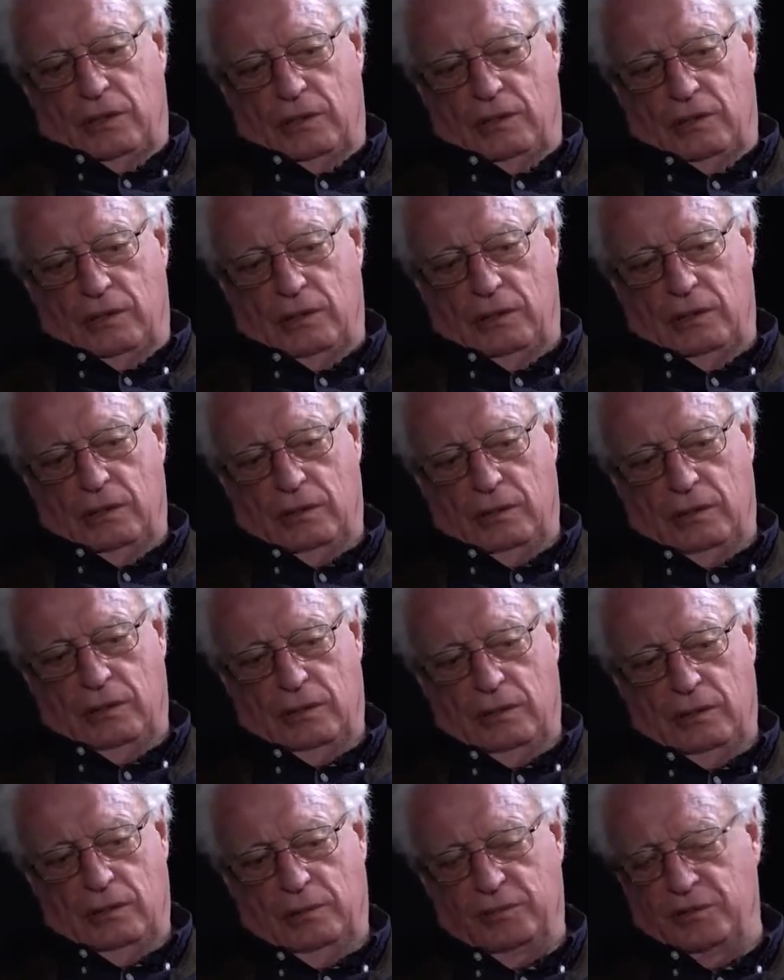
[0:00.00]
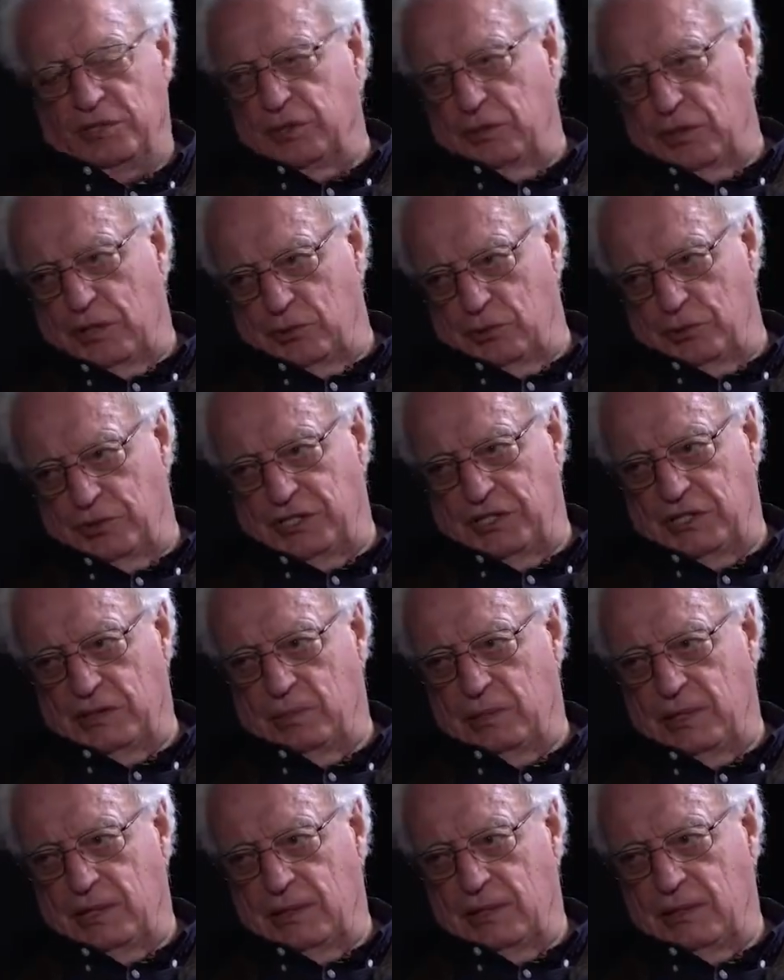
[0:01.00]
le, ministre de la Justice
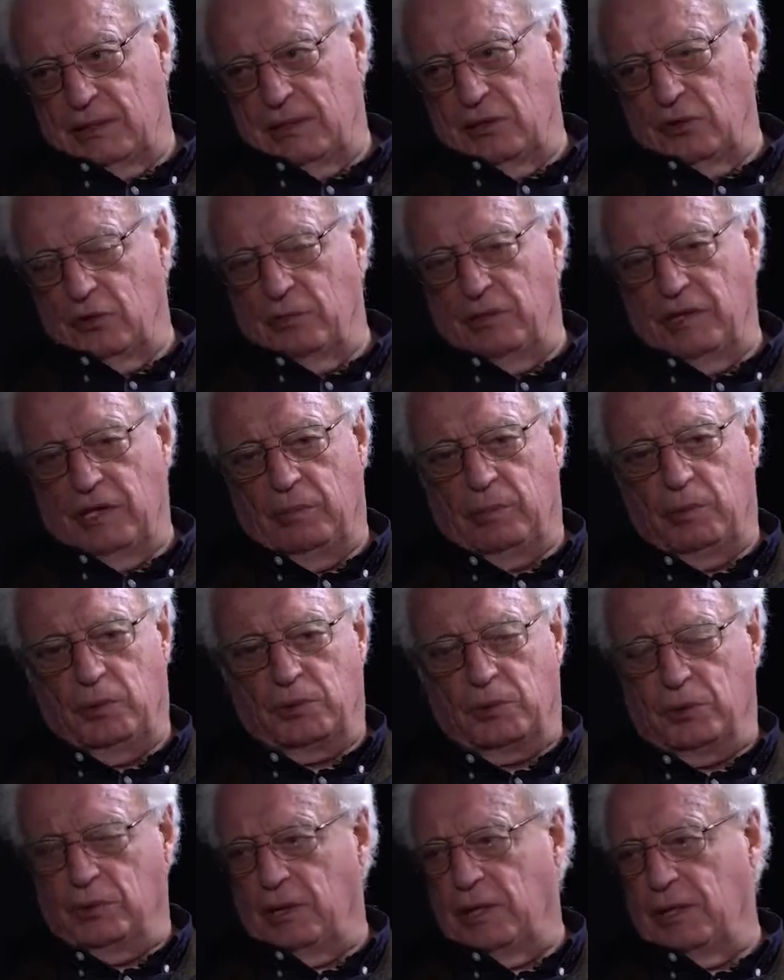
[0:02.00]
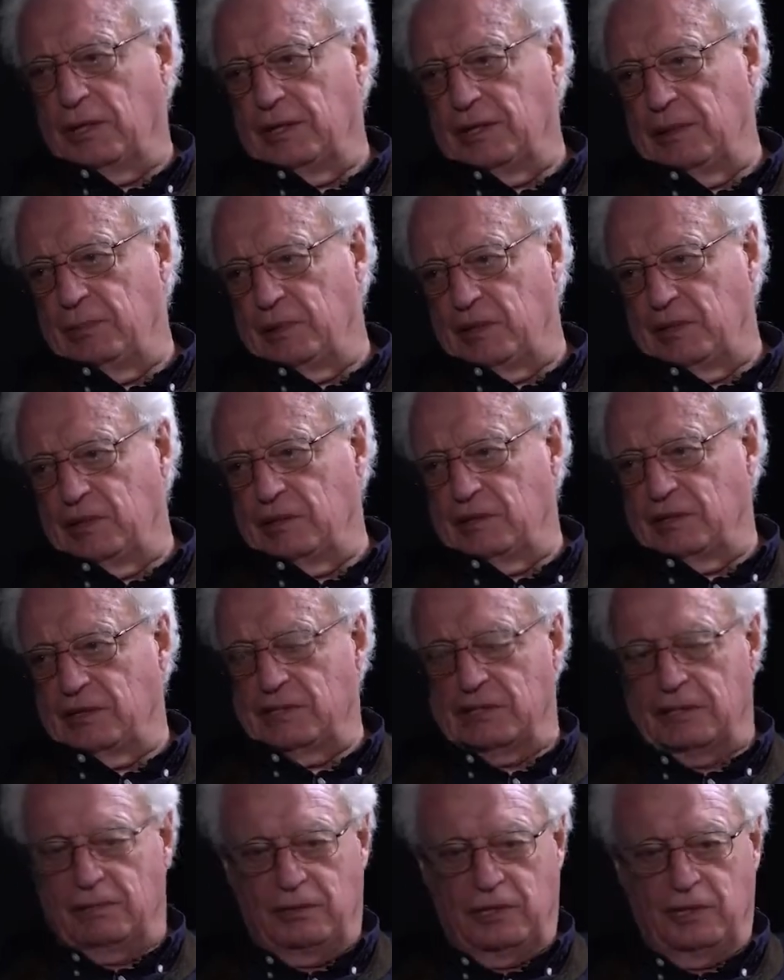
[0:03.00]
Barr qui a nommé un procureur indépendant
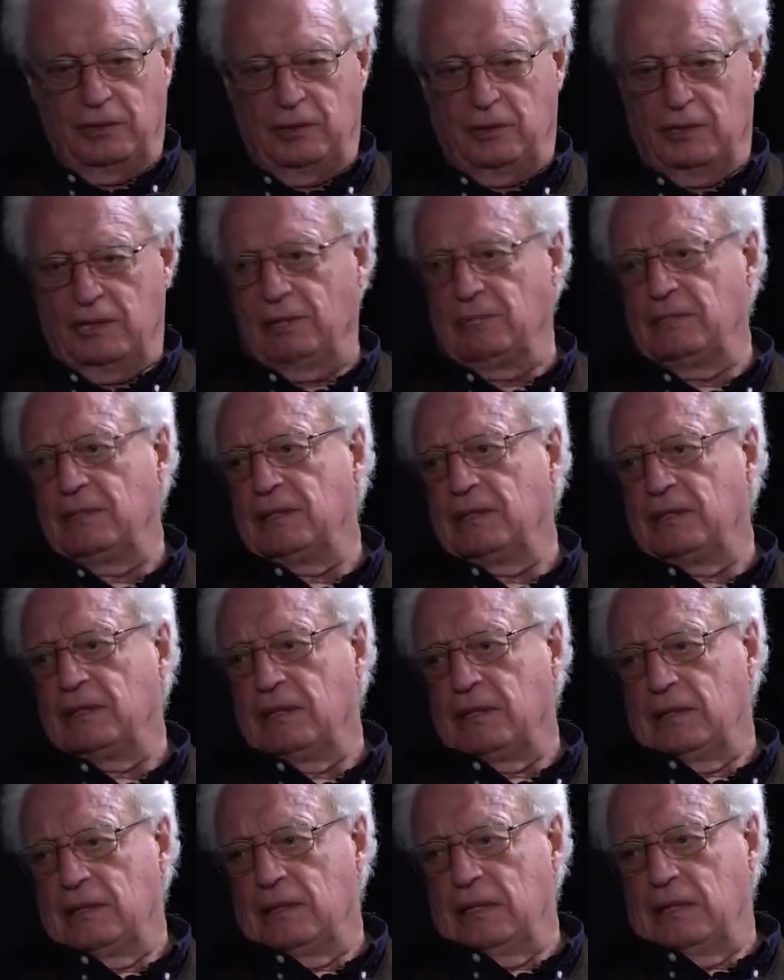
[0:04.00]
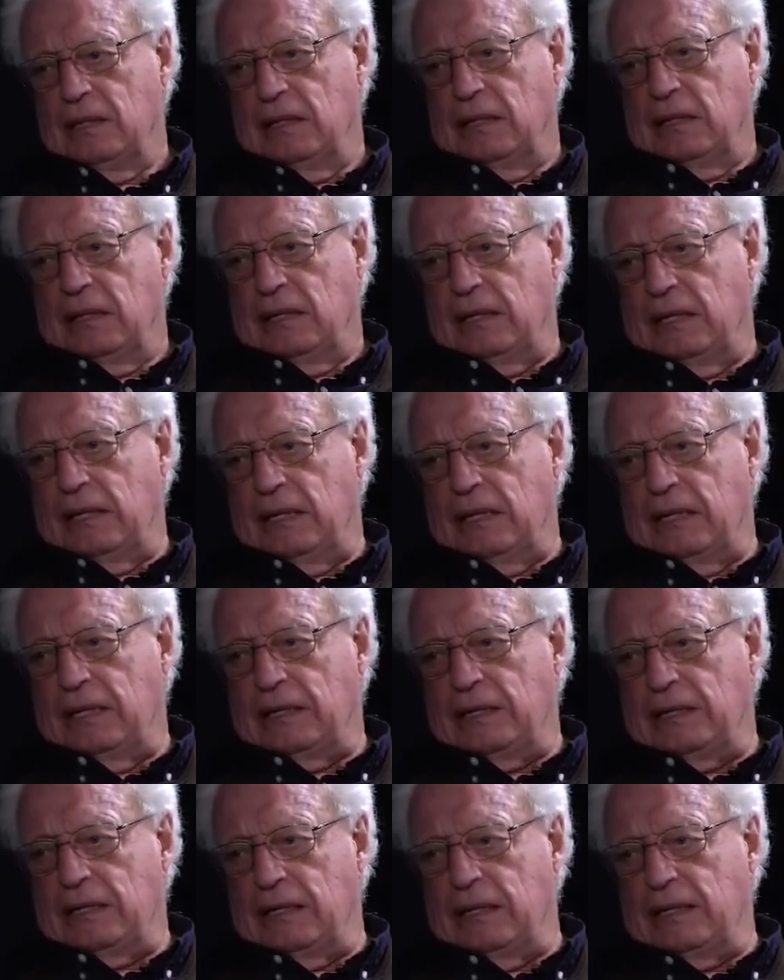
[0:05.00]
qui s'appelle Durham et,
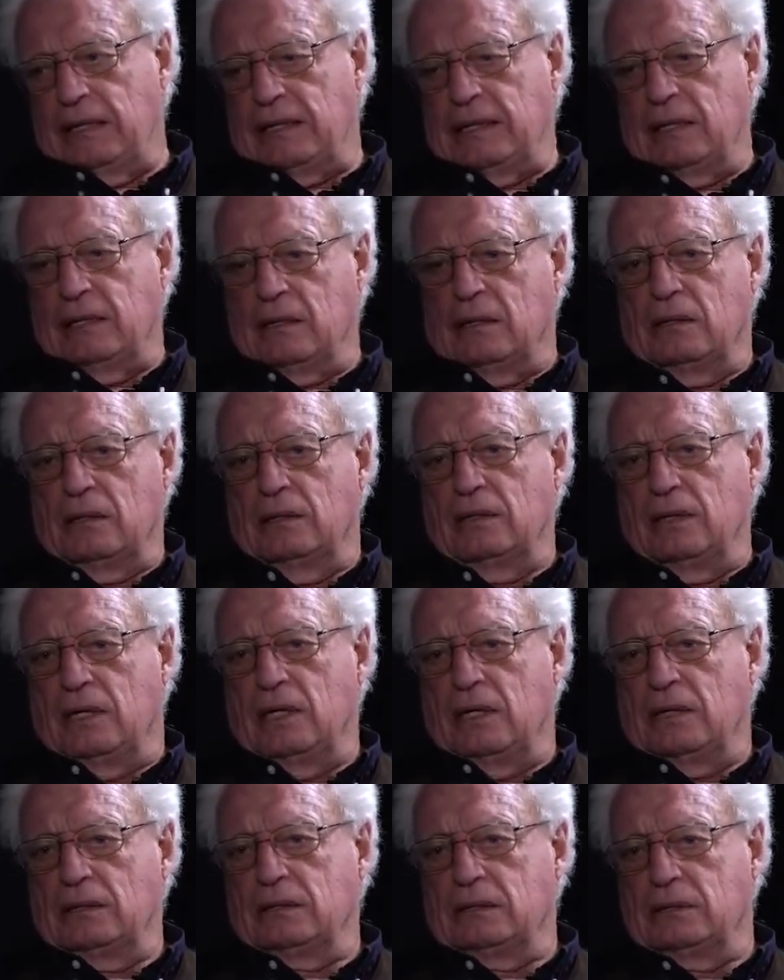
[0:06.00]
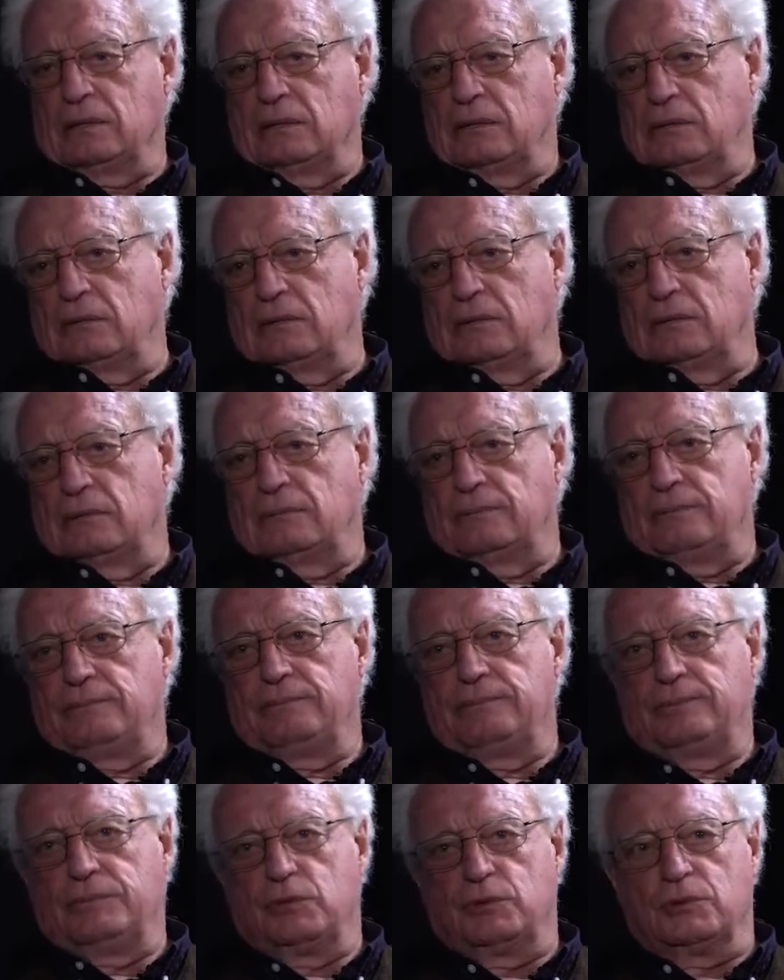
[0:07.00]
qui rendra son,
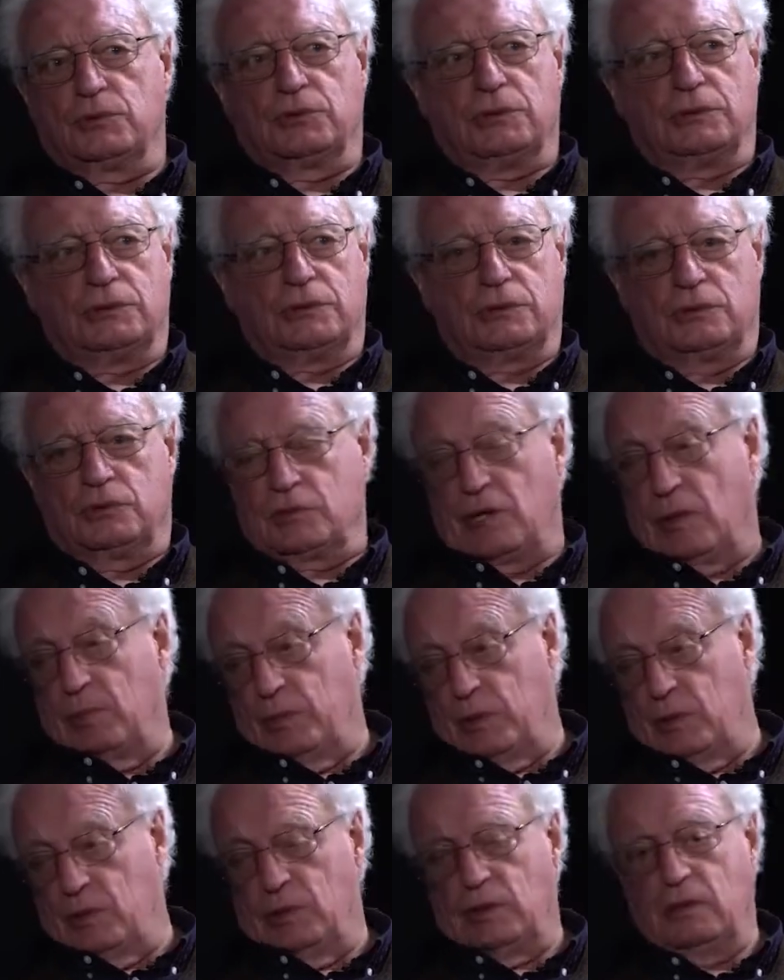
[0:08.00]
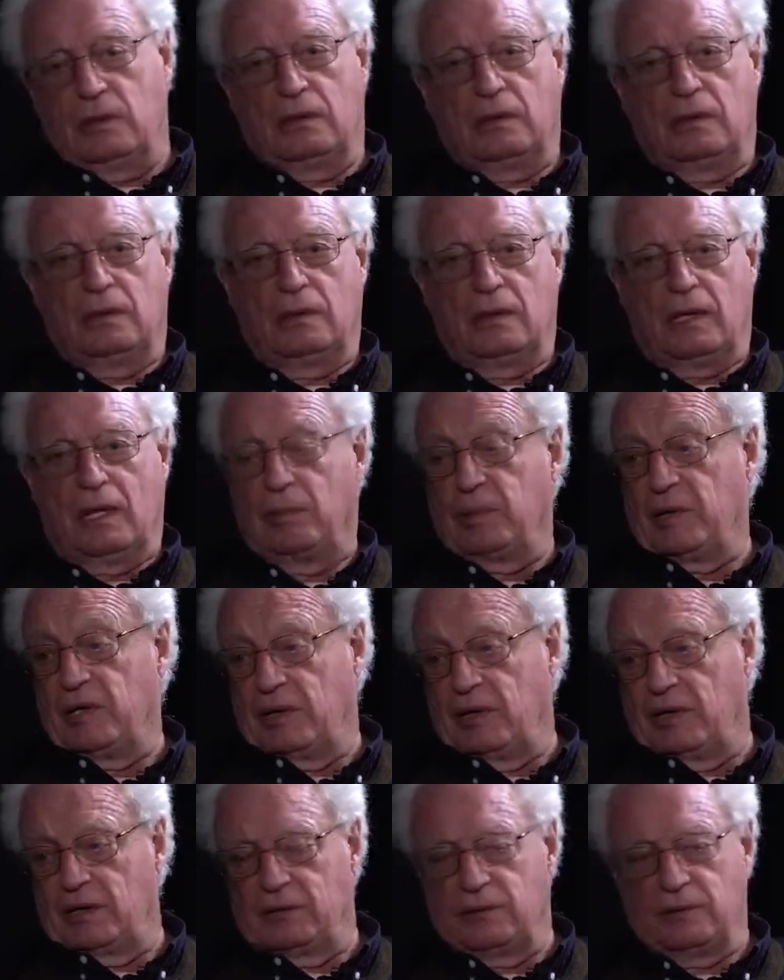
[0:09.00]
son rapport après
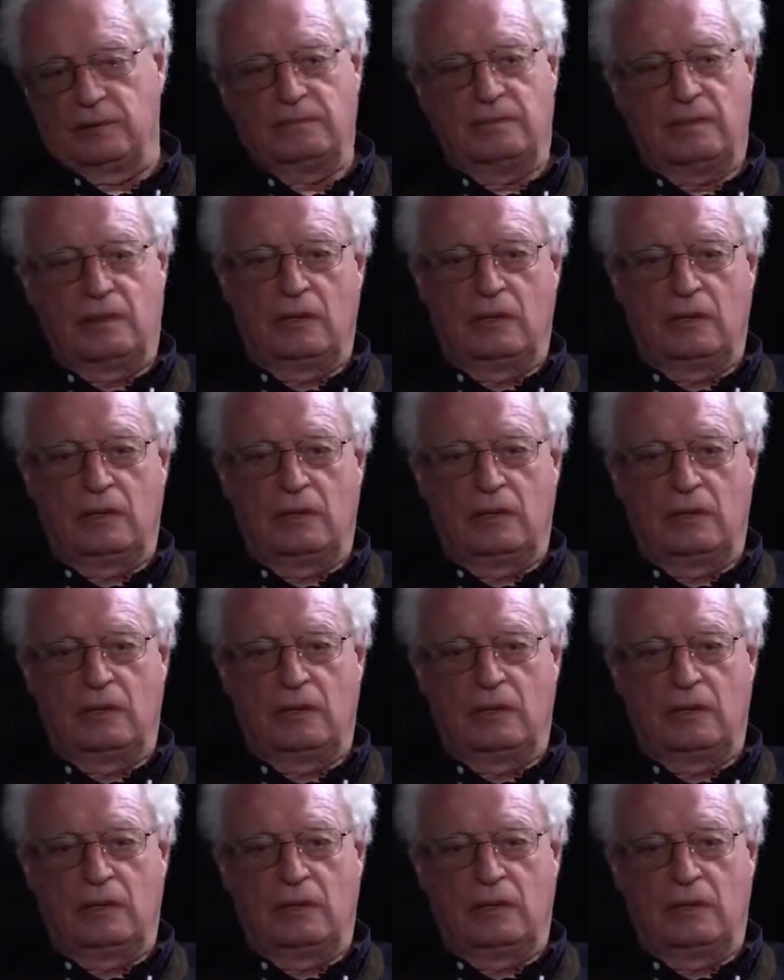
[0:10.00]
l'élection,